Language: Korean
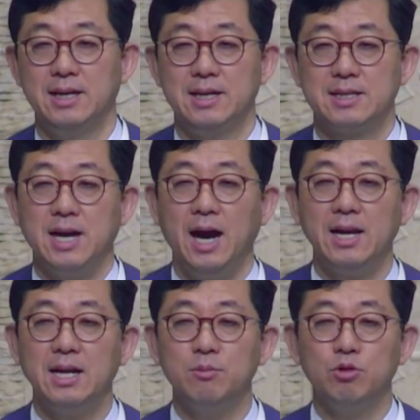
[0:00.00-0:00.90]
그
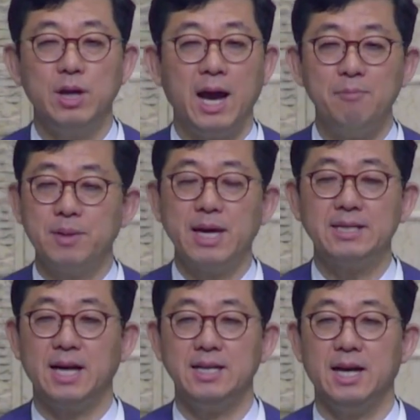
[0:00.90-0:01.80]
하나님을 우리 함께
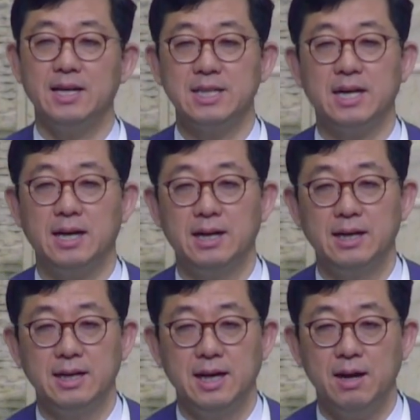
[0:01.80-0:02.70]
찬양하자
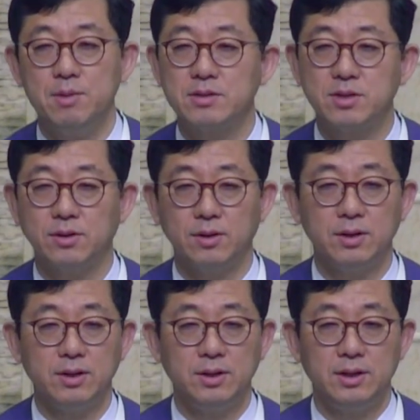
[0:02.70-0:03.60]
하면서
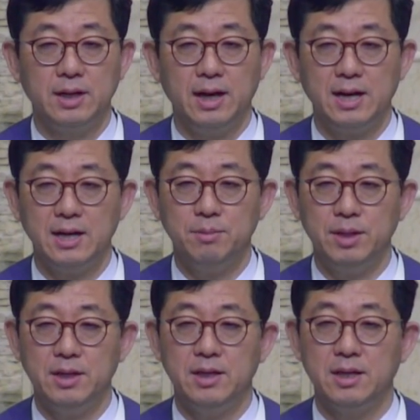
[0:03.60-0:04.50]

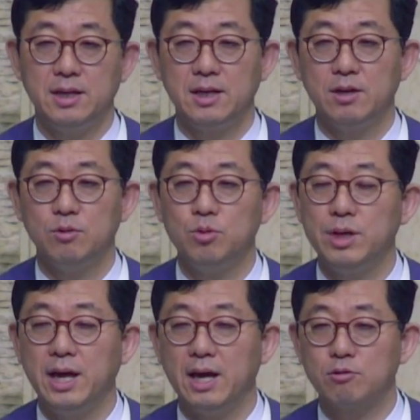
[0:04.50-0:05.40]
하나님이
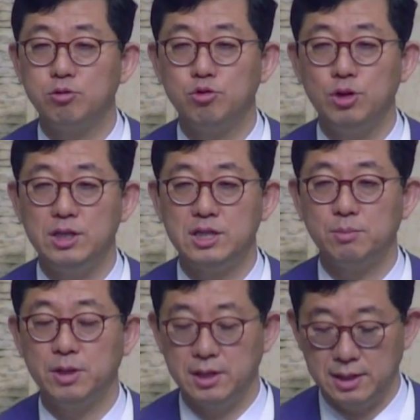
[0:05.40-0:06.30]
우리의
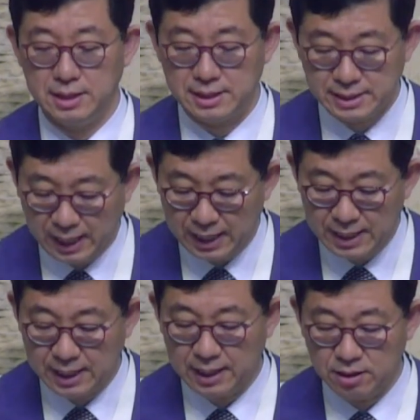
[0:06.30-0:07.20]
구주이심을
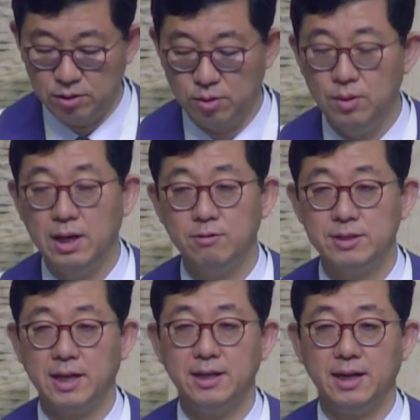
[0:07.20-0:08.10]
찬양하는 놀라운
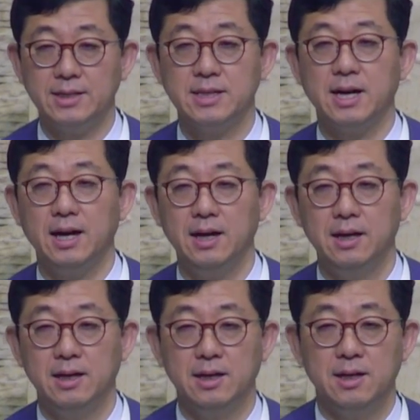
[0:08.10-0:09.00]
찬양의 시가
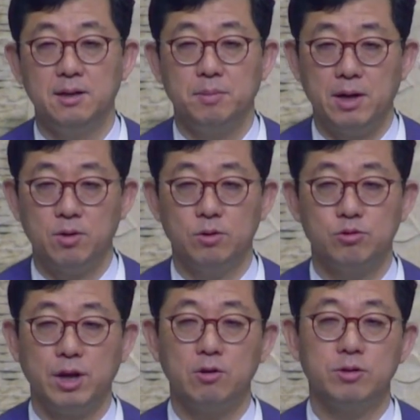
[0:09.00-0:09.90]
바로
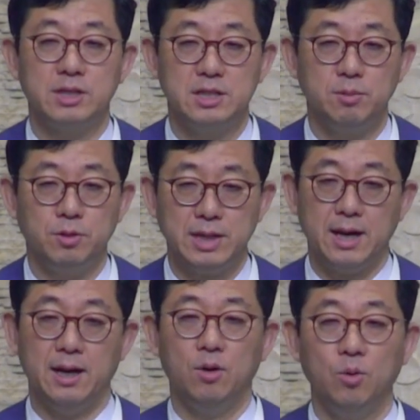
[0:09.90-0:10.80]
출애굽기
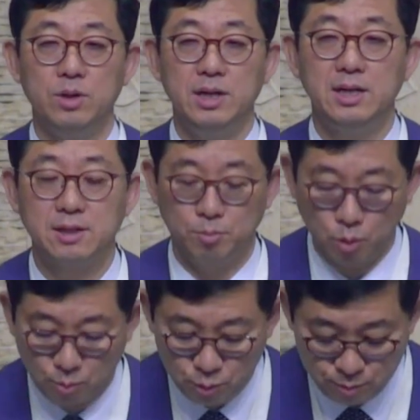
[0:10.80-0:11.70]
15장 오늘 읽은
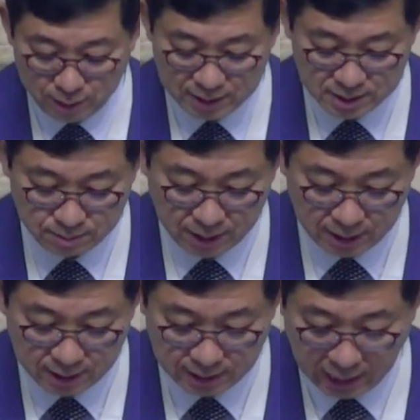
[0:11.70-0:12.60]
본문
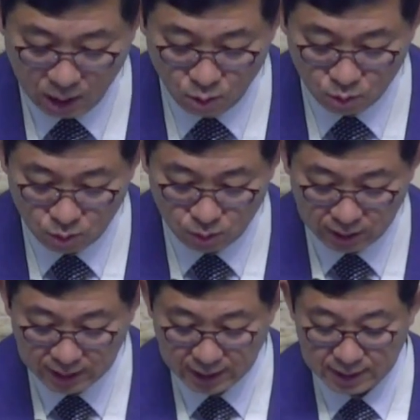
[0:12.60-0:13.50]
말씀에 나오고
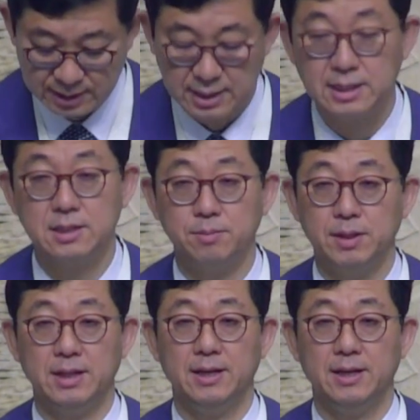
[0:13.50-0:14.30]
있다는 사실입니다.